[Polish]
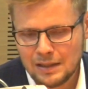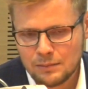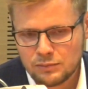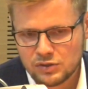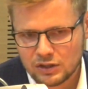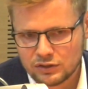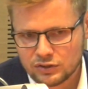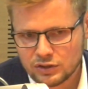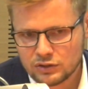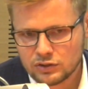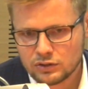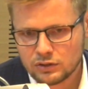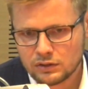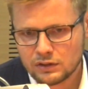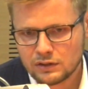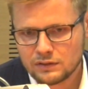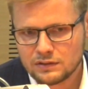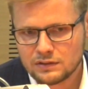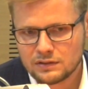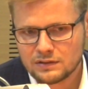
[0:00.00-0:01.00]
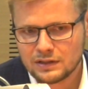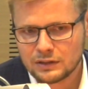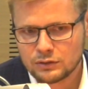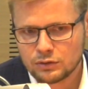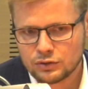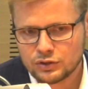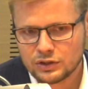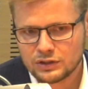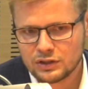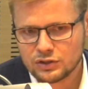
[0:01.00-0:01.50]
Przecież to jest
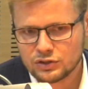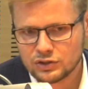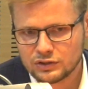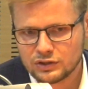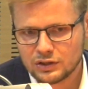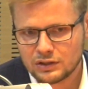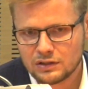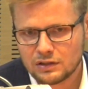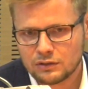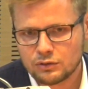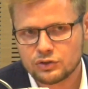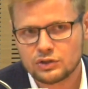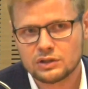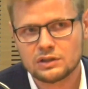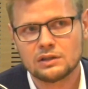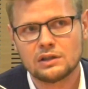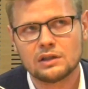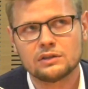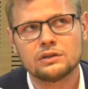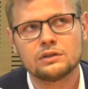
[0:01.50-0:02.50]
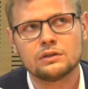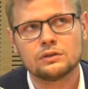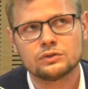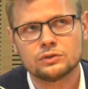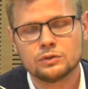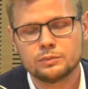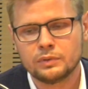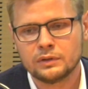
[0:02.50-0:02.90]
zagrożenie życia, zagrożenie dla tych osób,